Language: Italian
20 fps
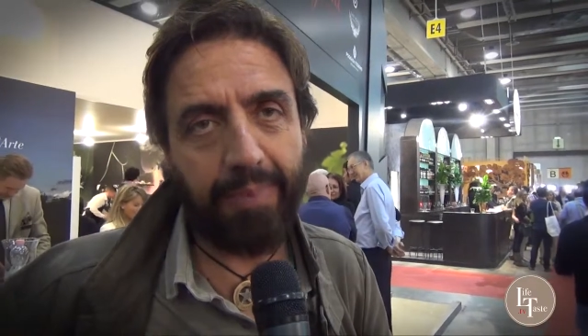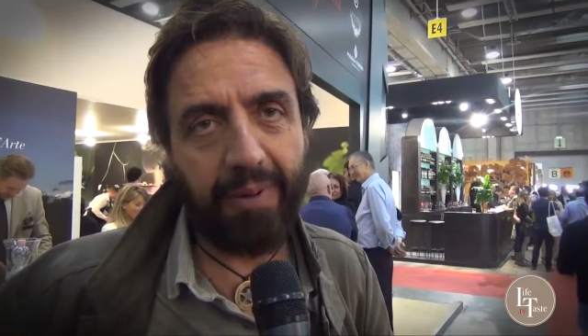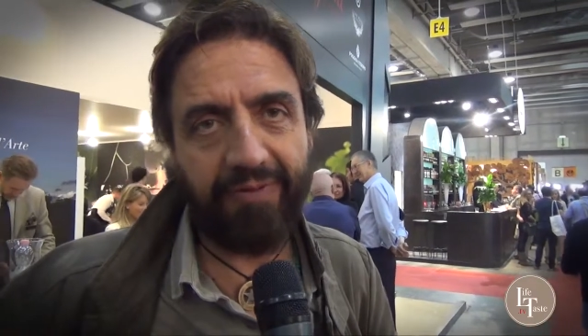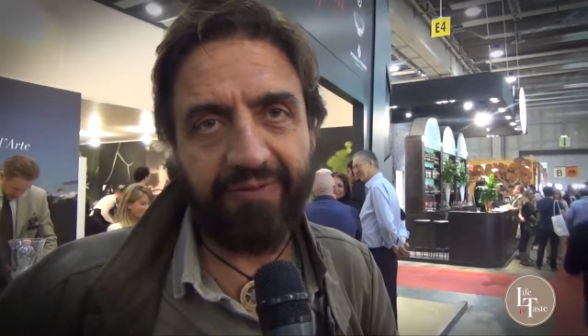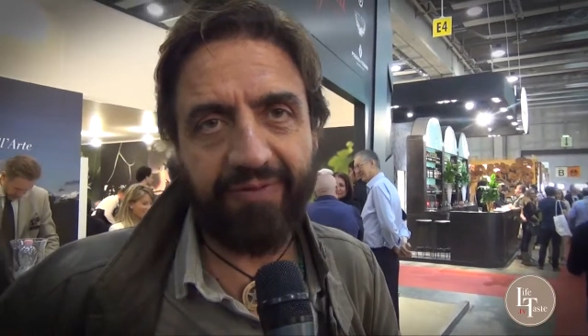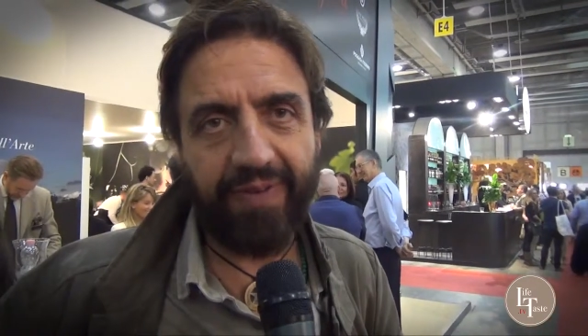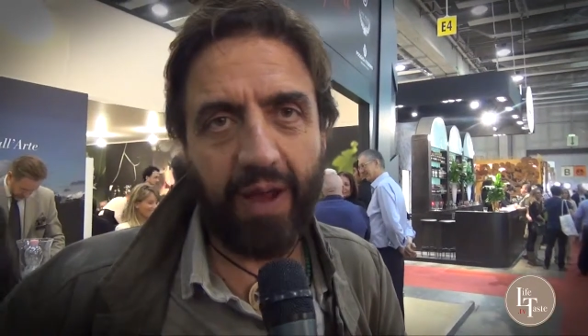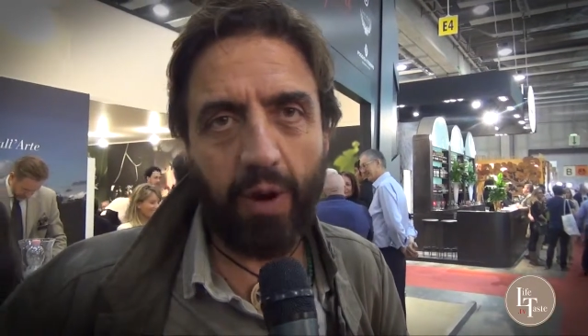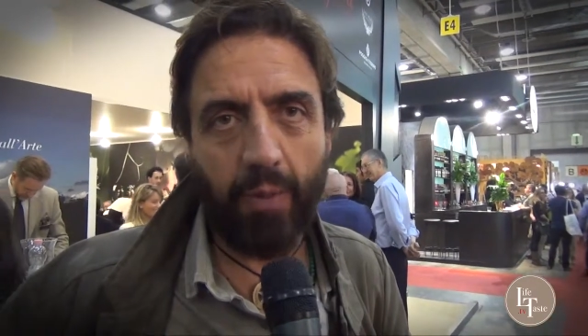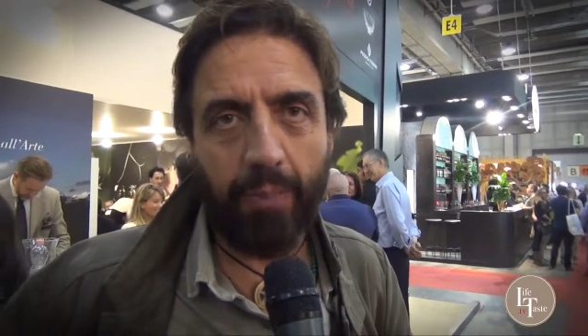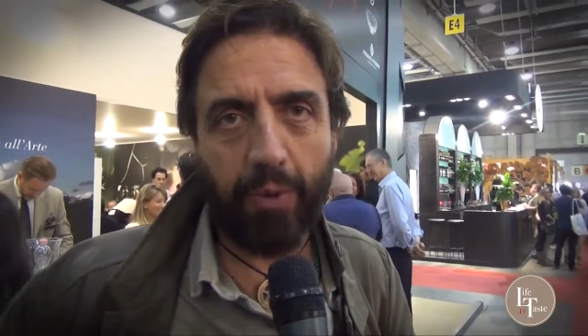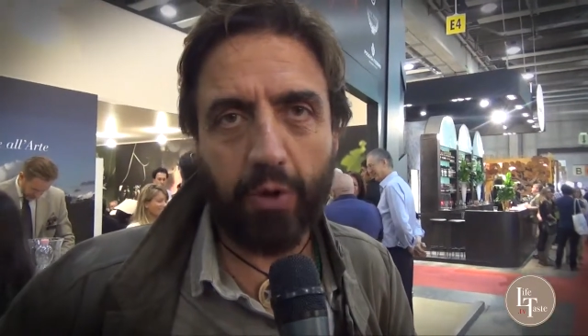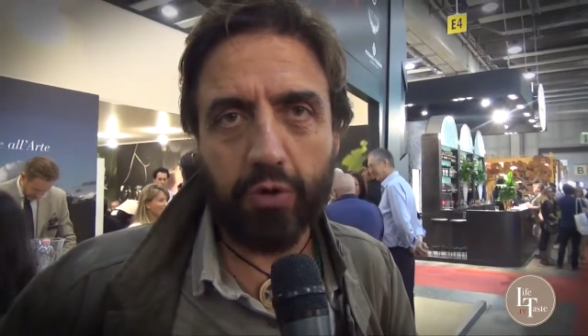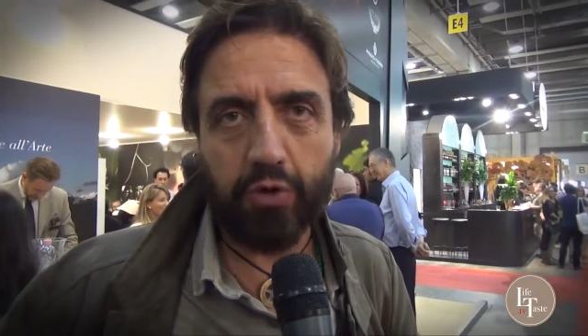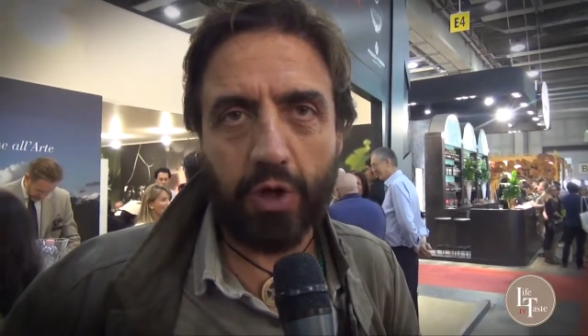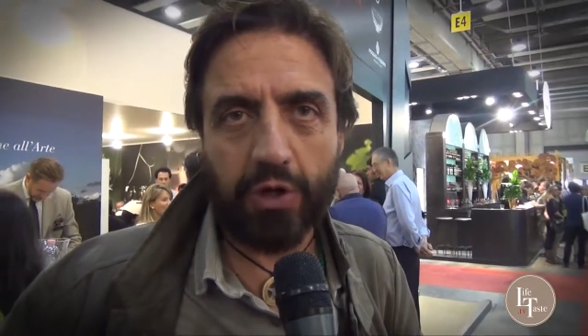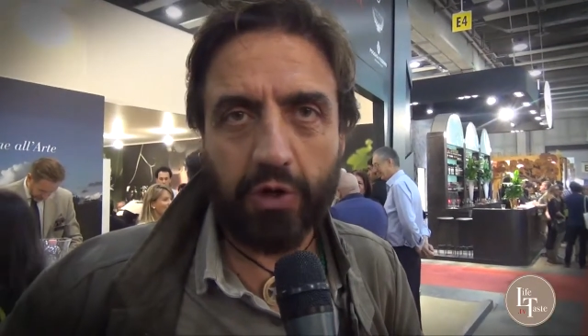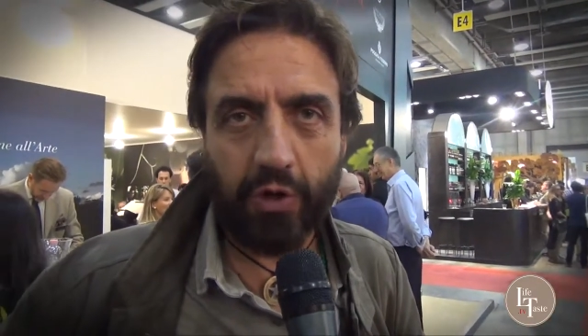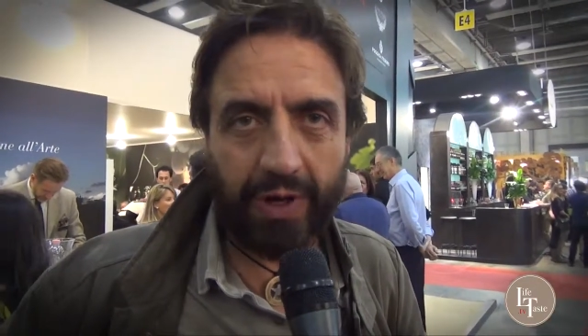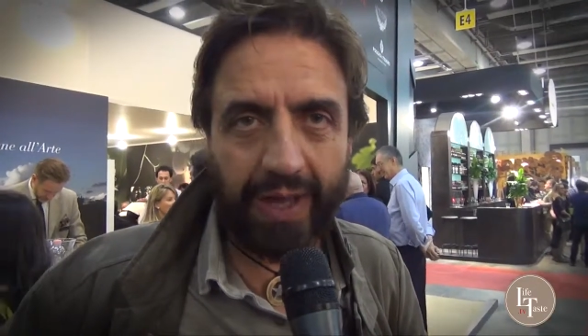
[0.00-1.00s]
per fare un
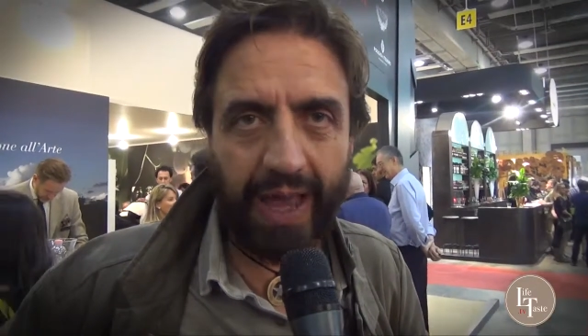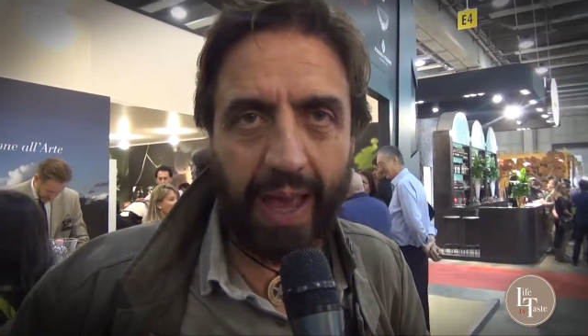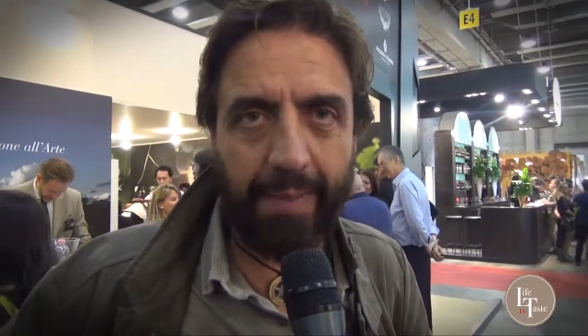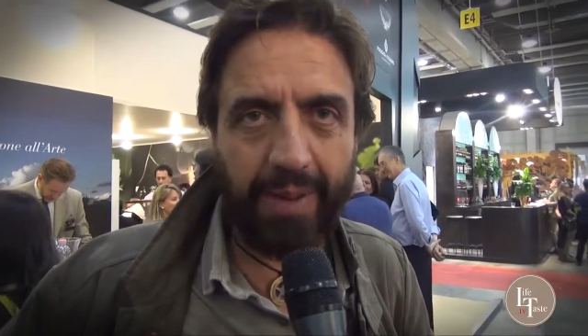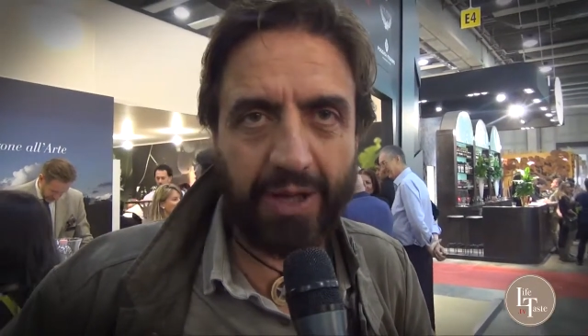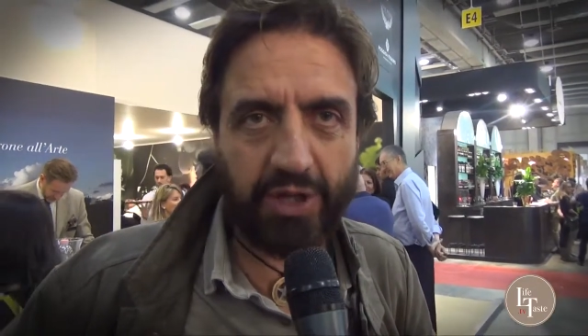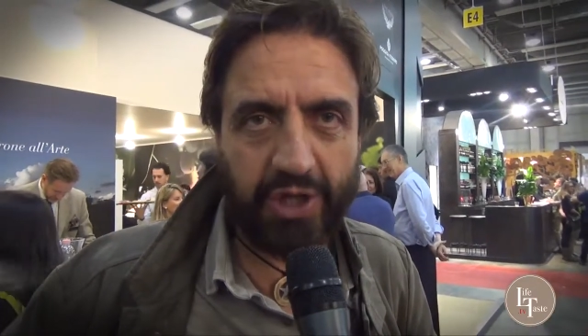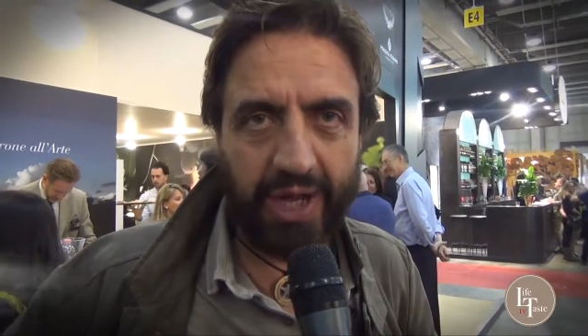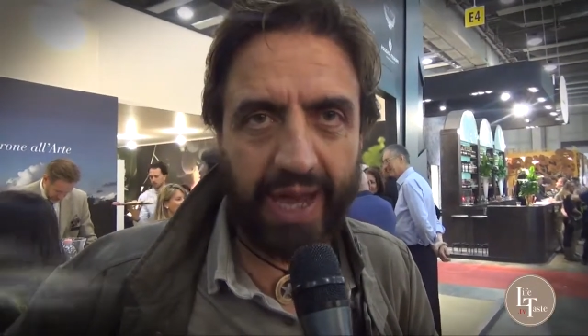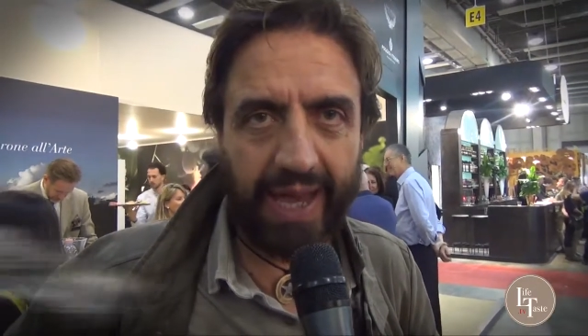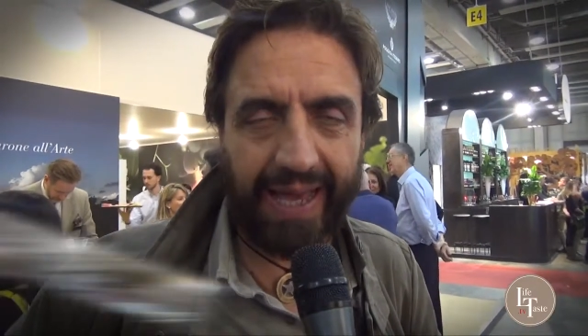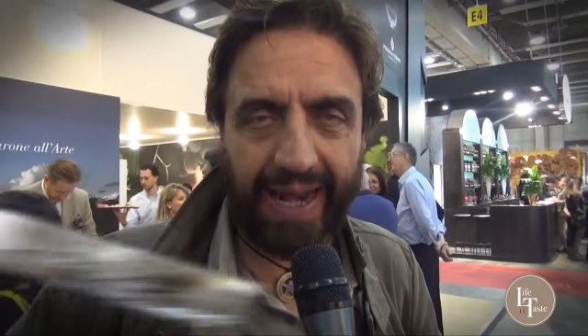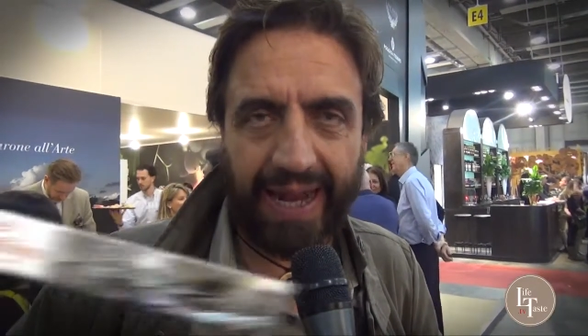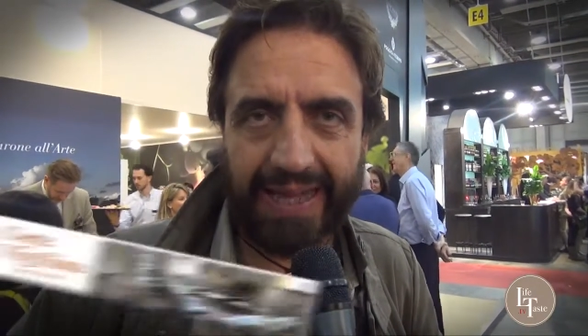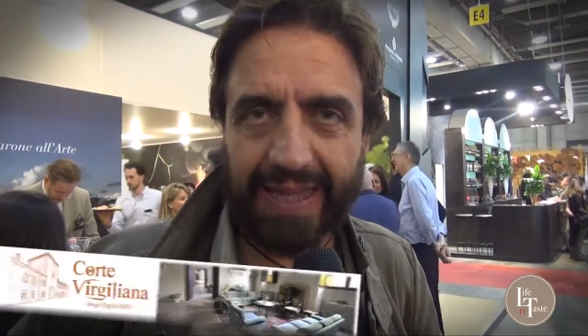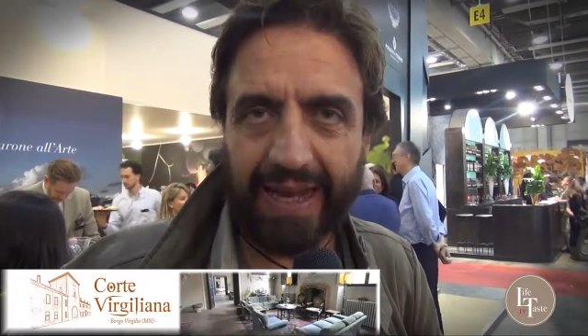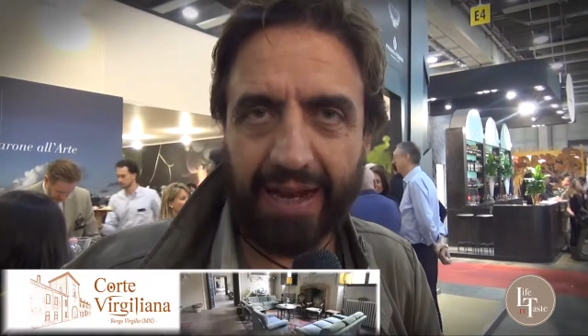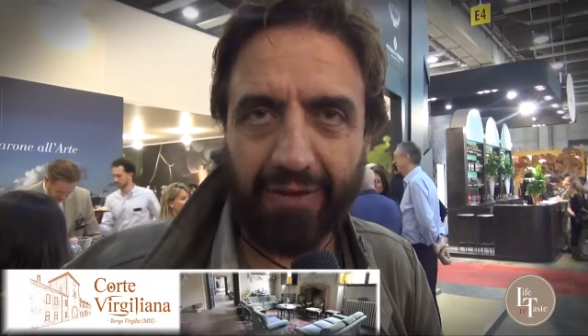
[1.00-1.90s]
prodotto alto di gamma c'è grande